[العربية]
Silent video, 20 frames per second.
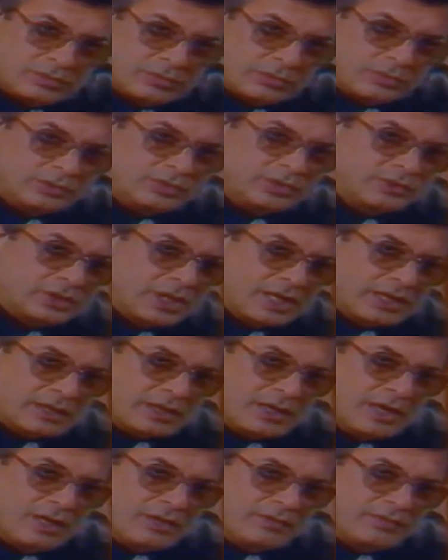
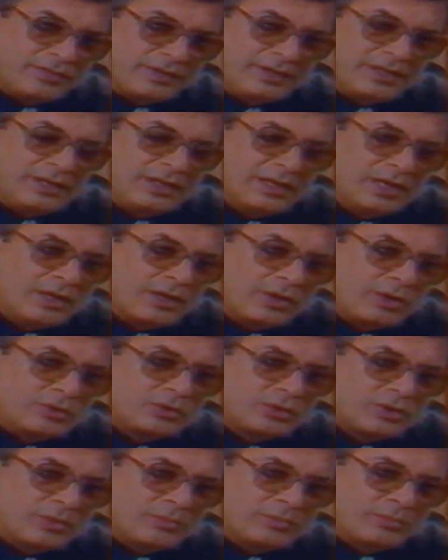تنشر في
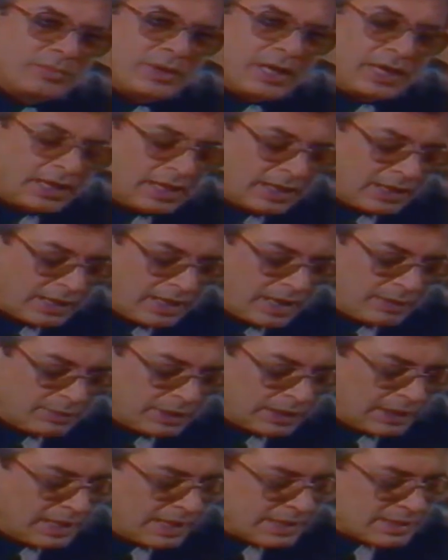كتب الأرقام
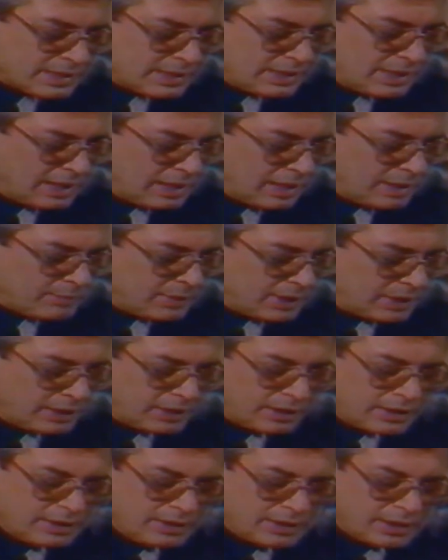القياسية
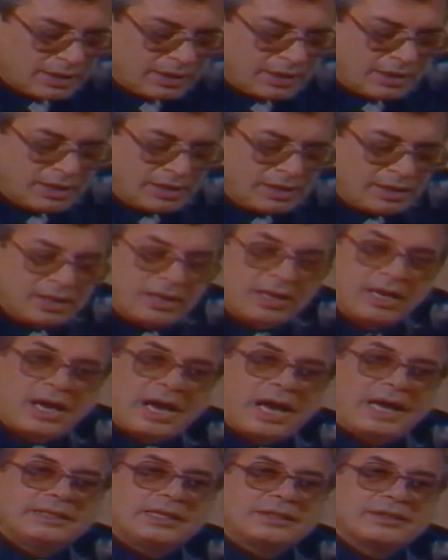الأمريكية
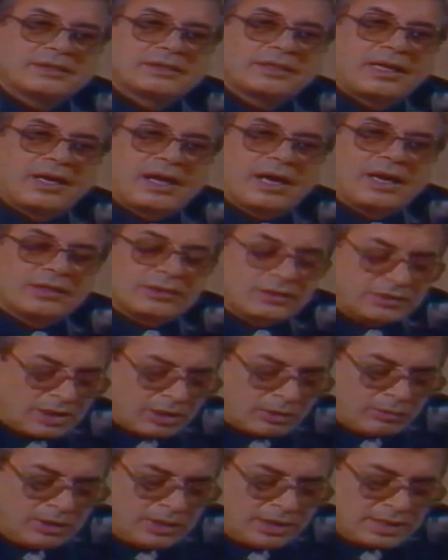عدد الطلعات
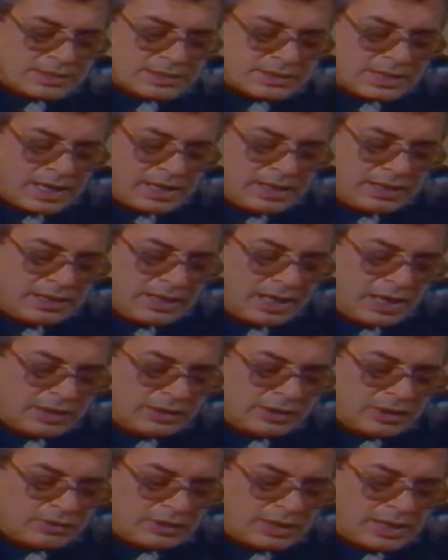تقول الإحصائية
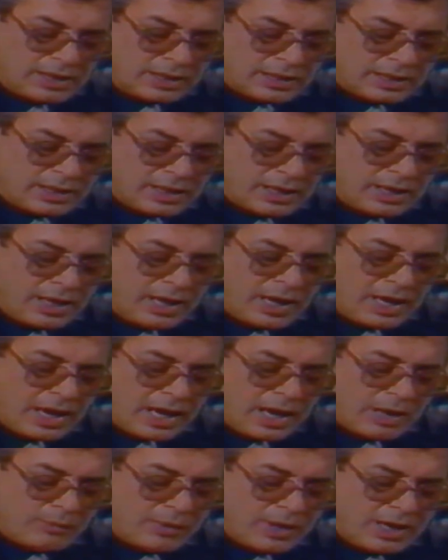أن هنالك
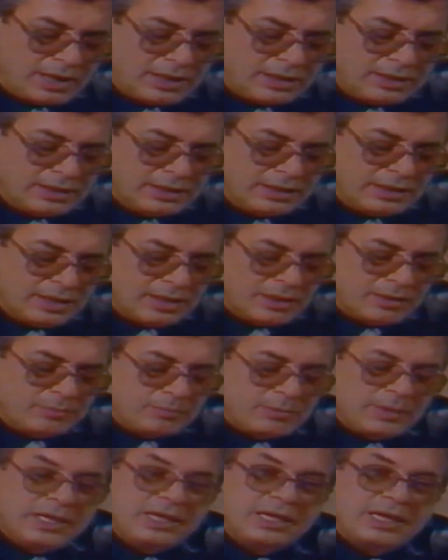حوالي
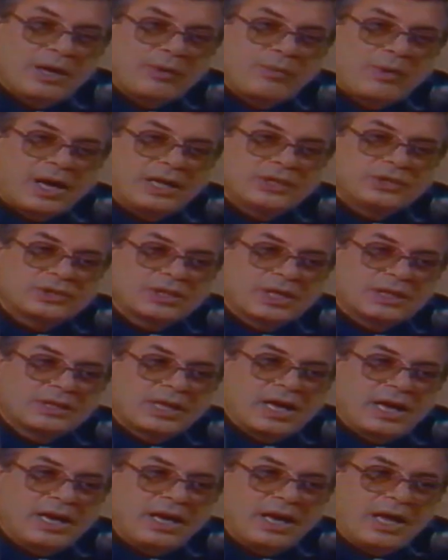110
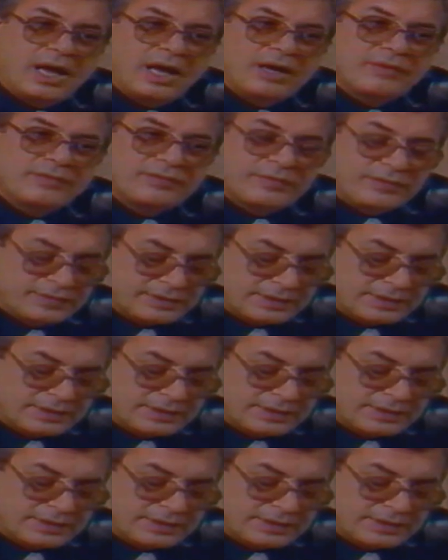ألاف